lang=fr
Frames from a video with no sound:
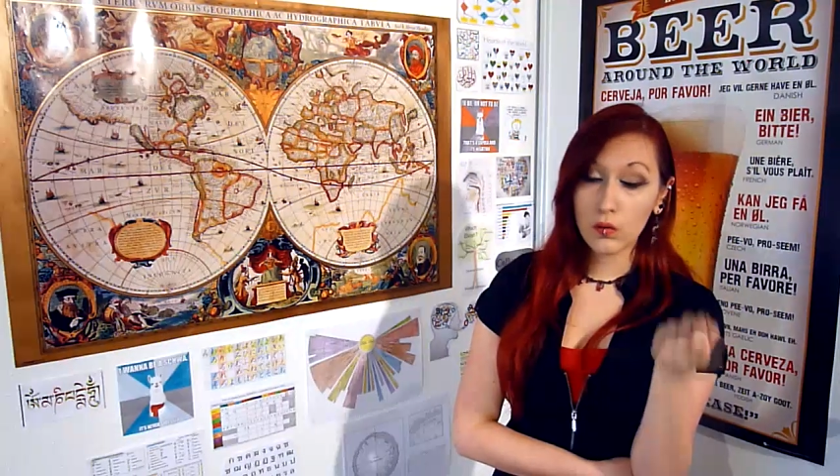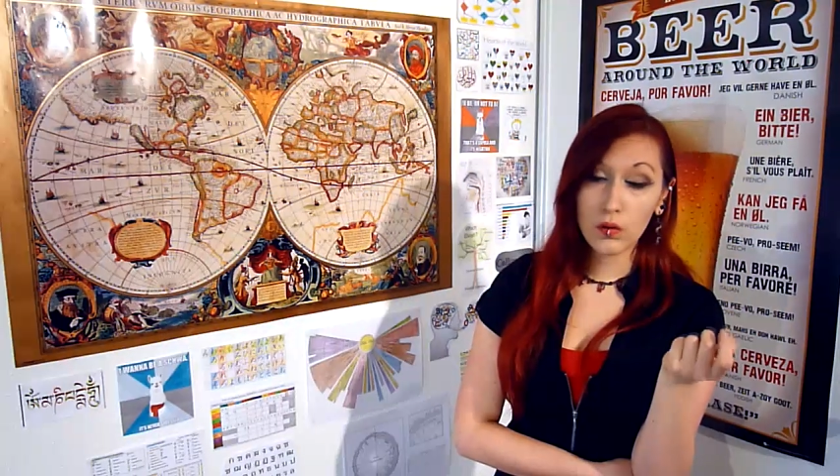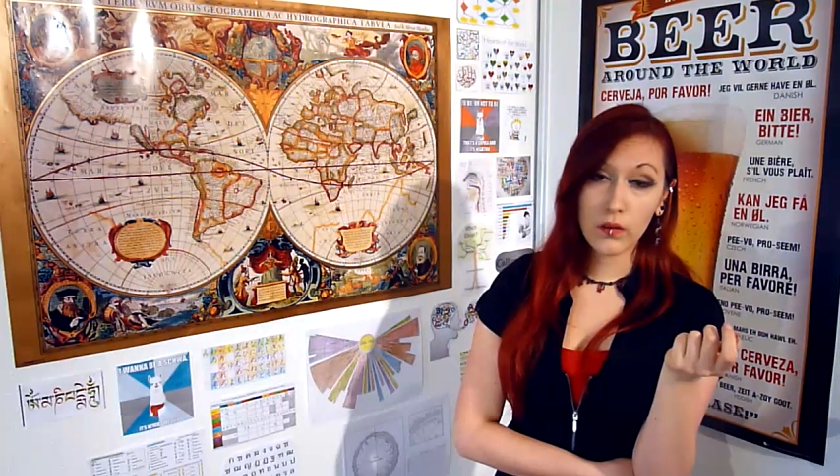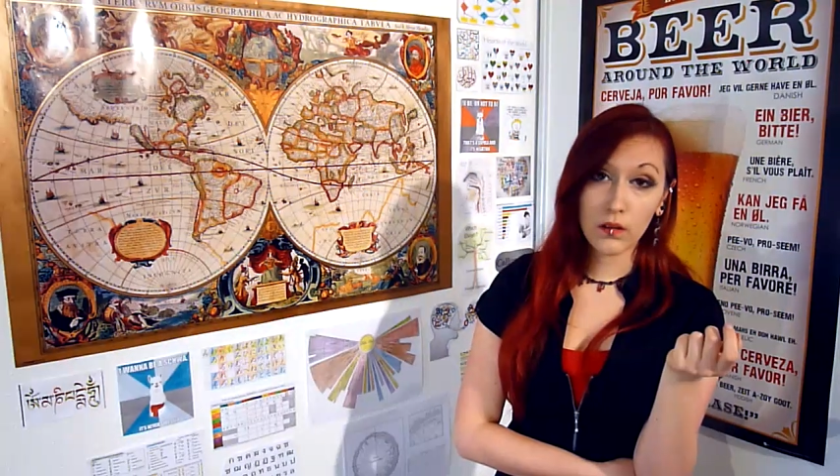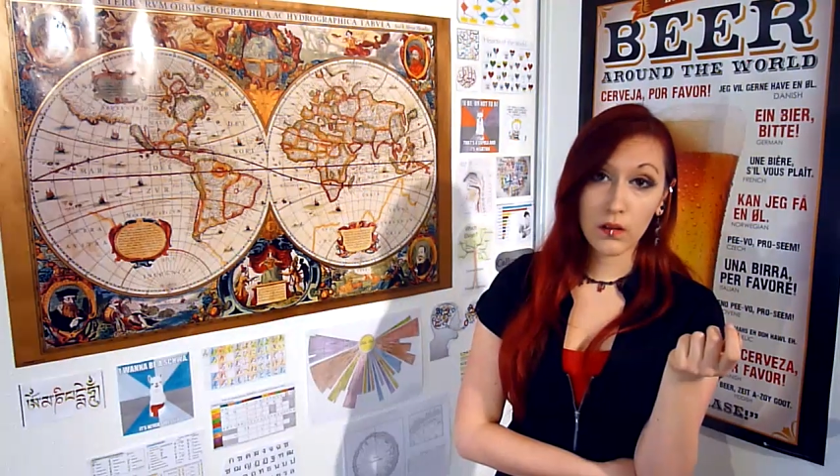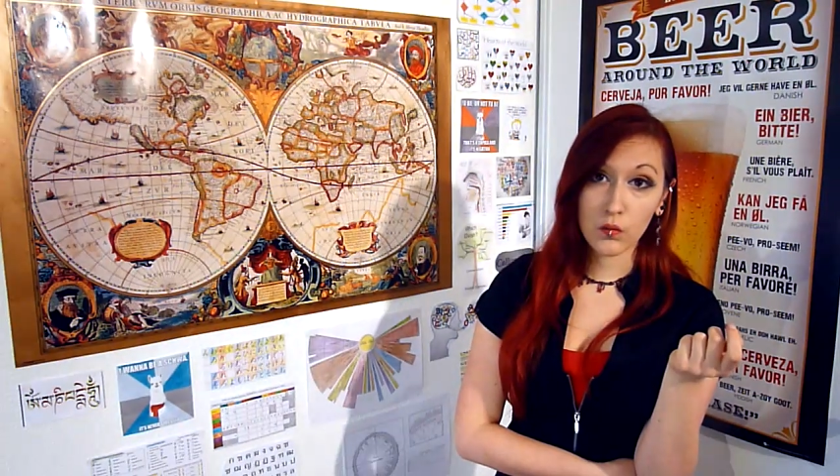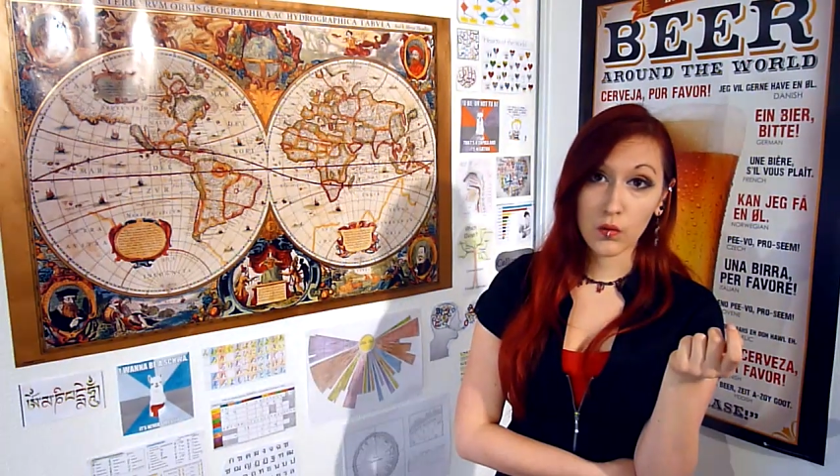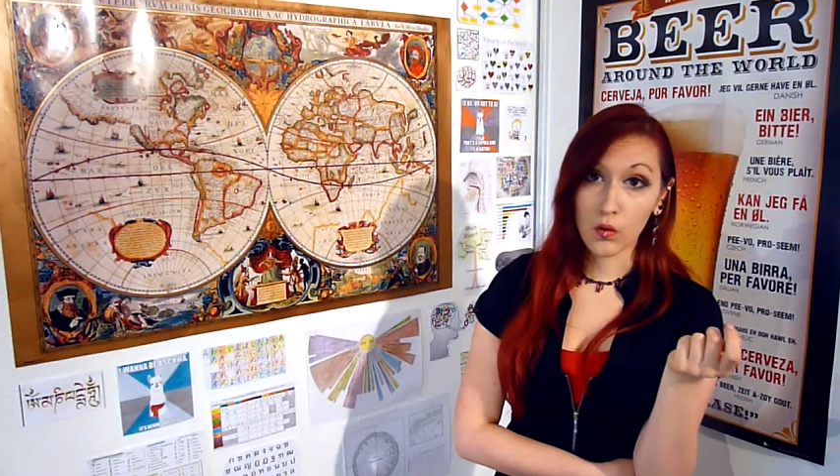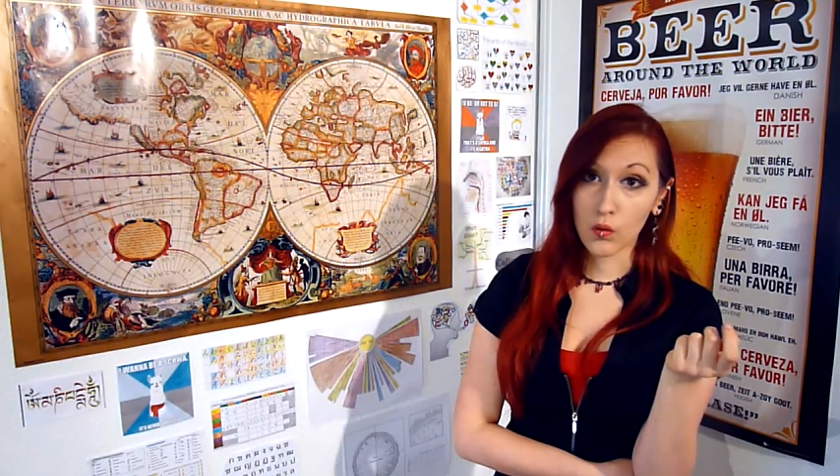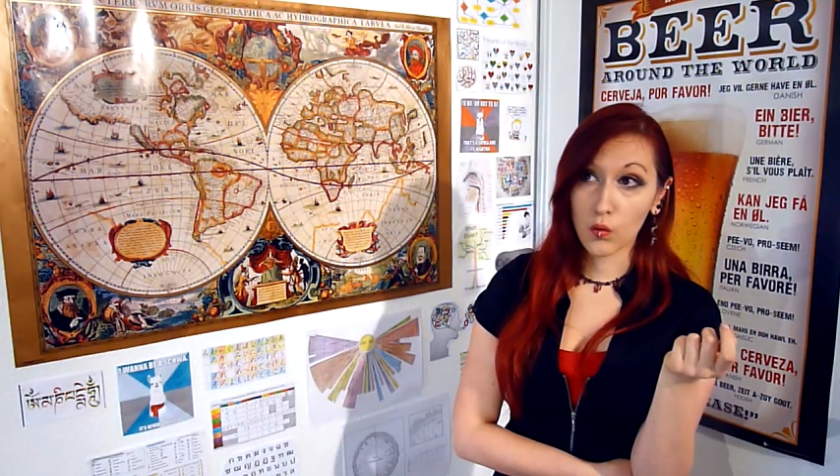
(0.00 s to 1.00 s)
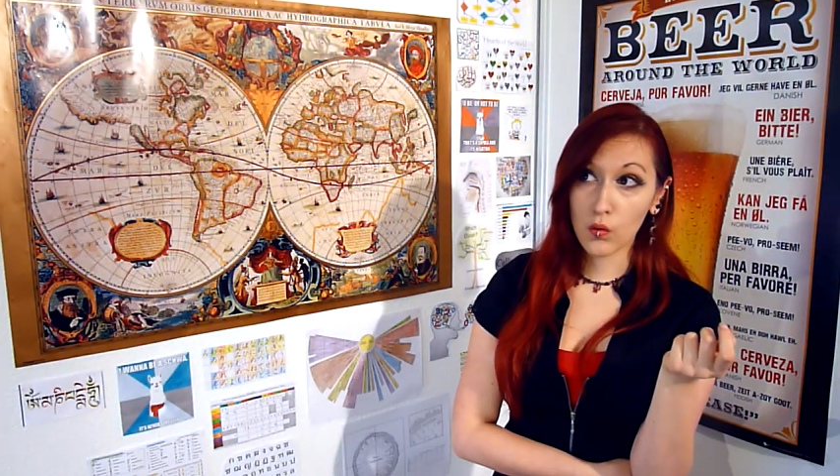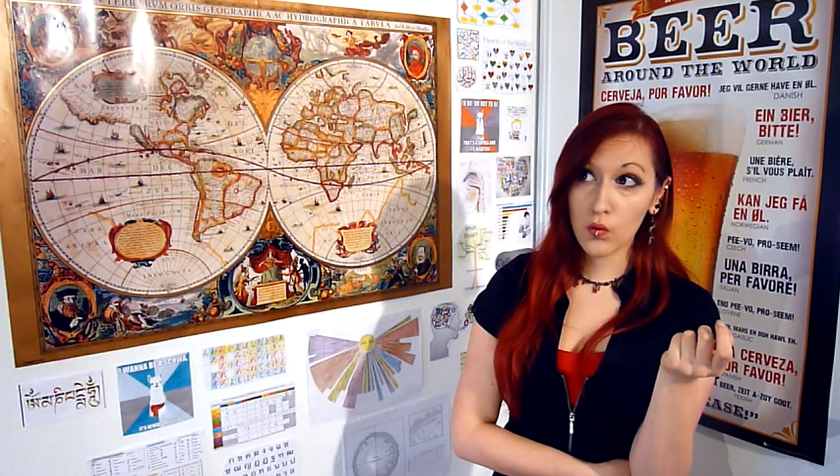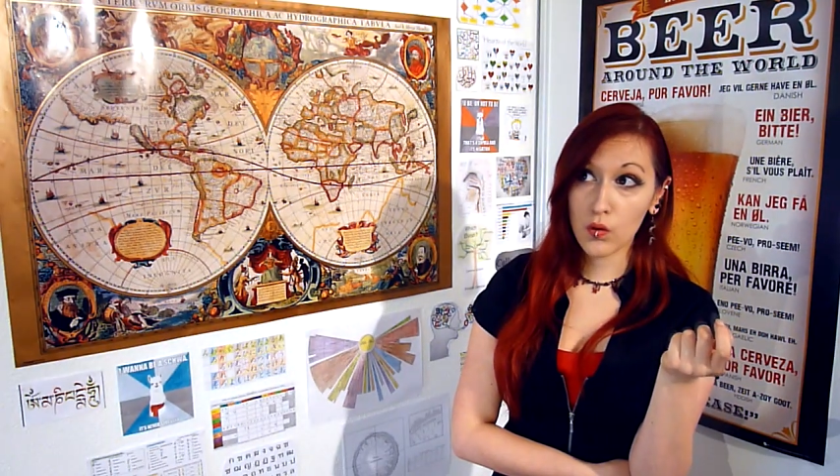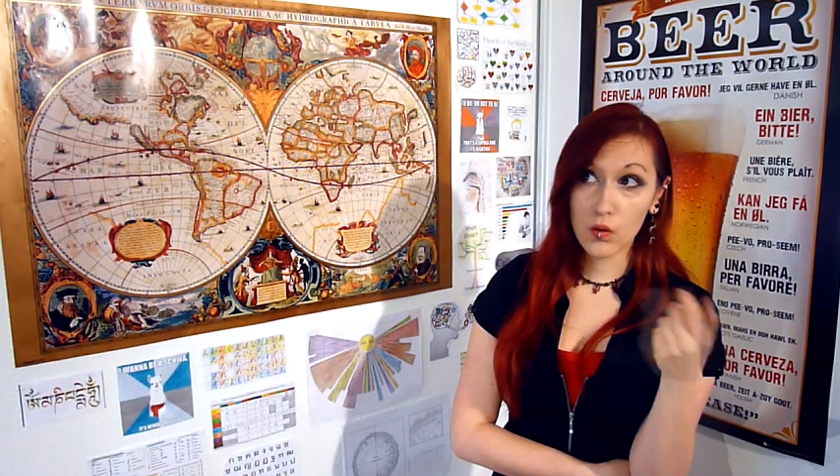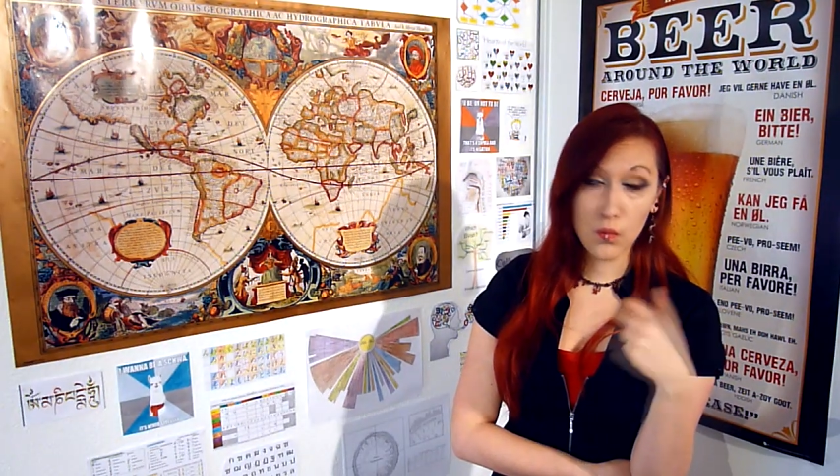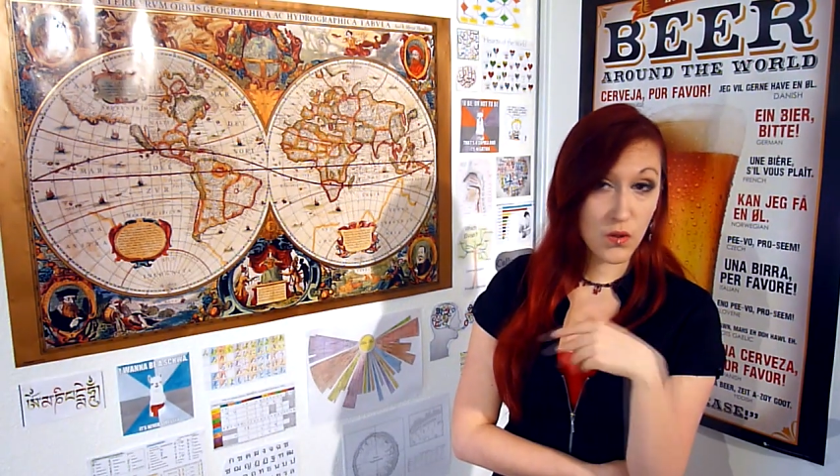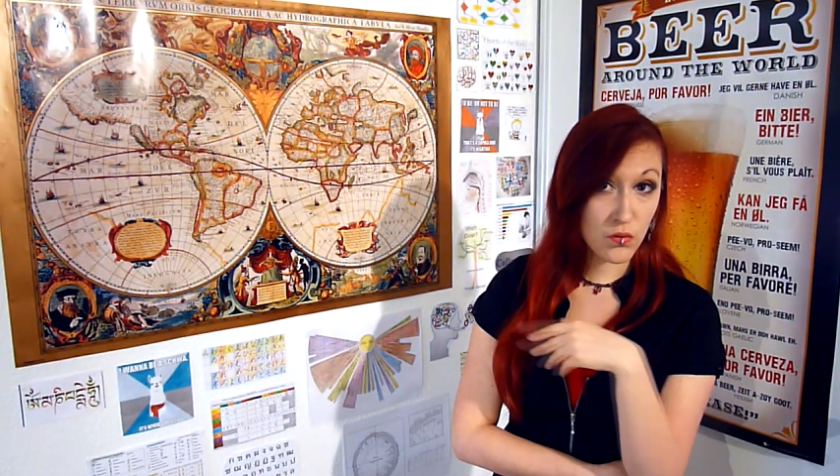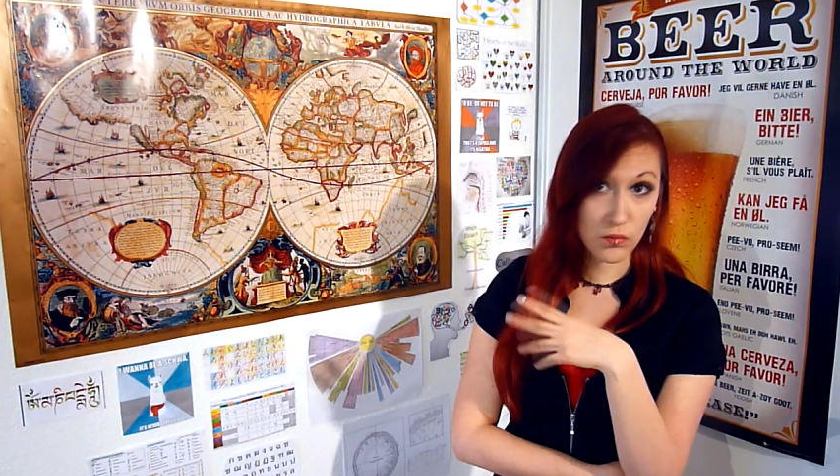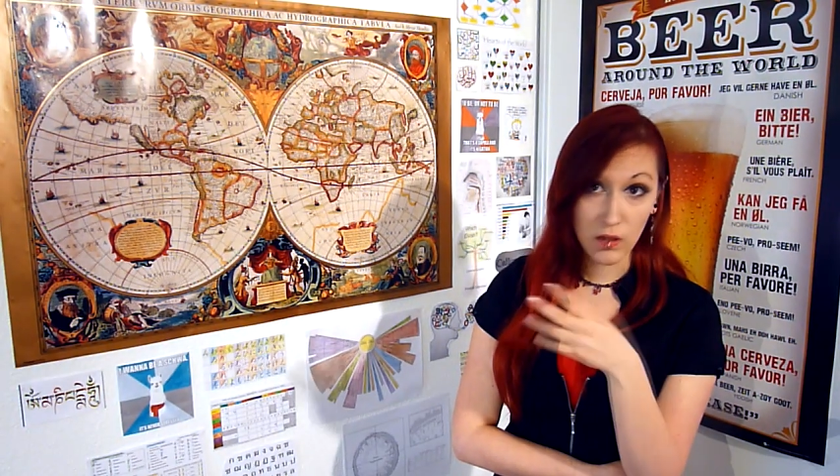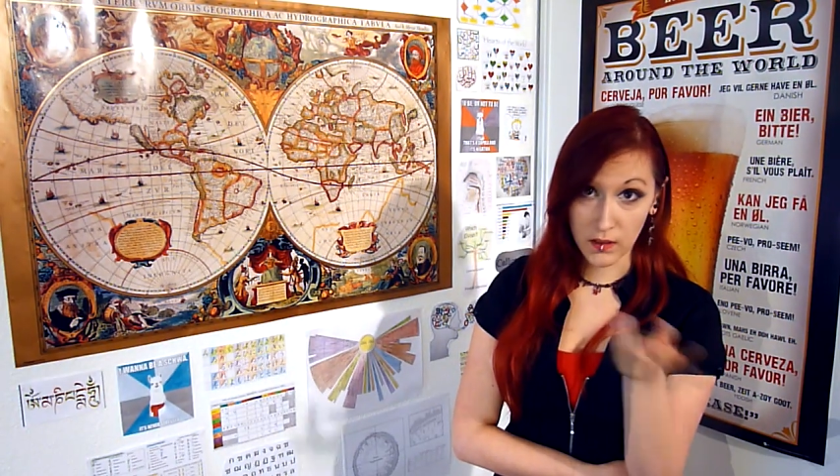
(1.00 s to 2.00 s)
Ok, donc en gros, il oublie
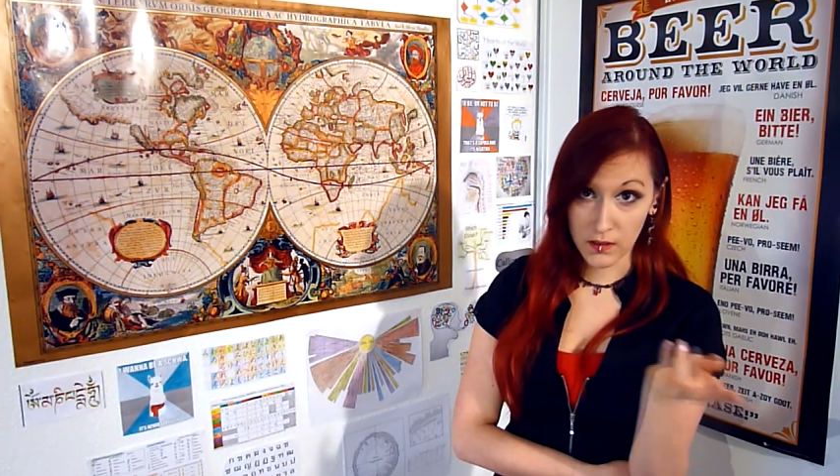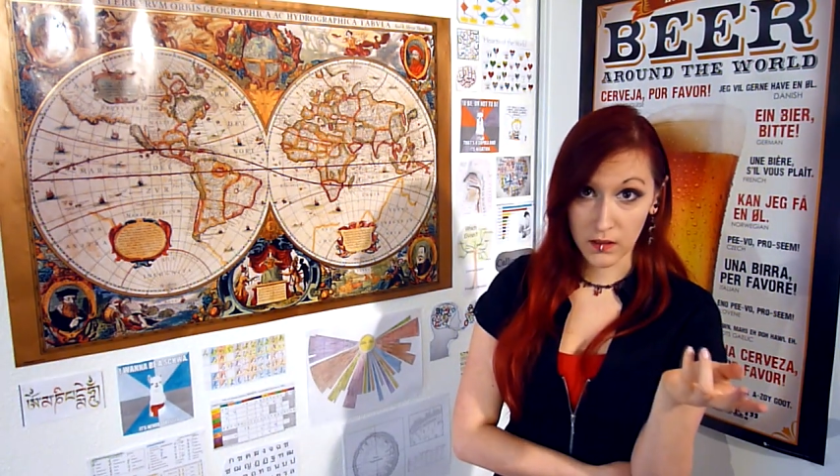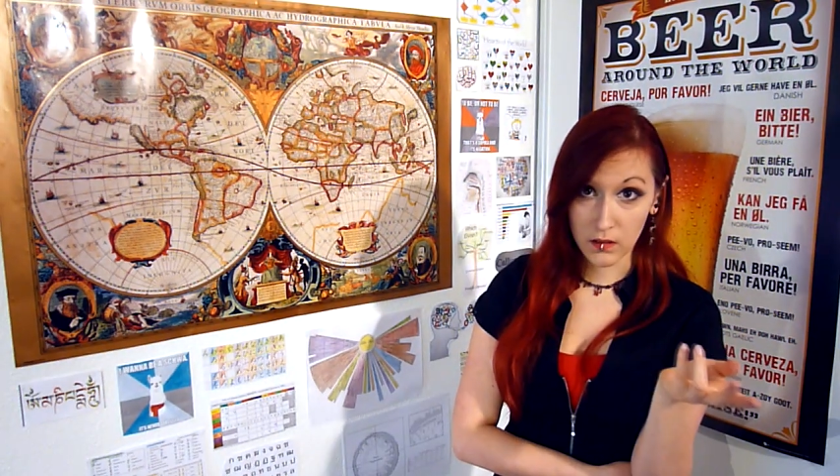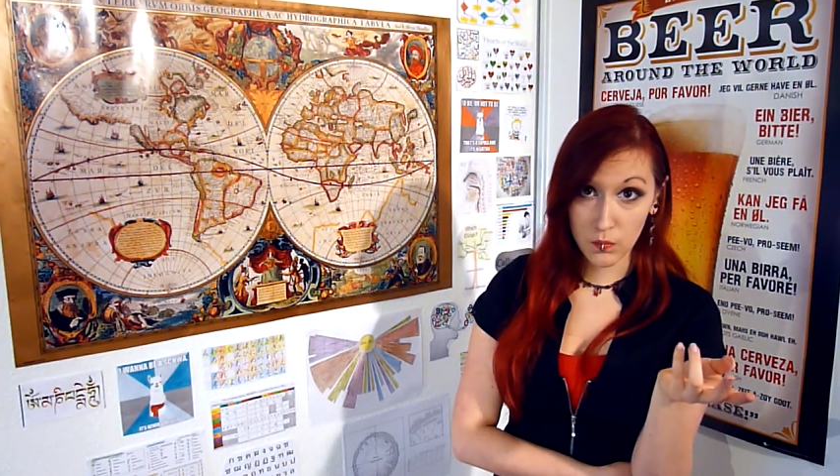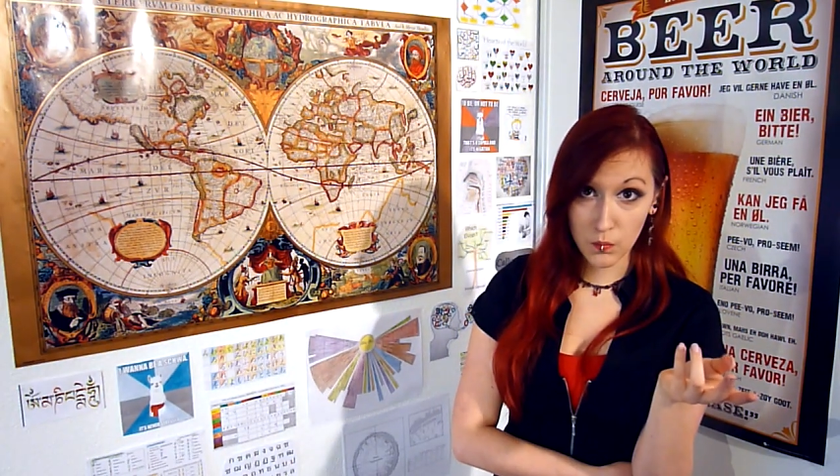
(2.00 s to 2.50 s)
son lexique,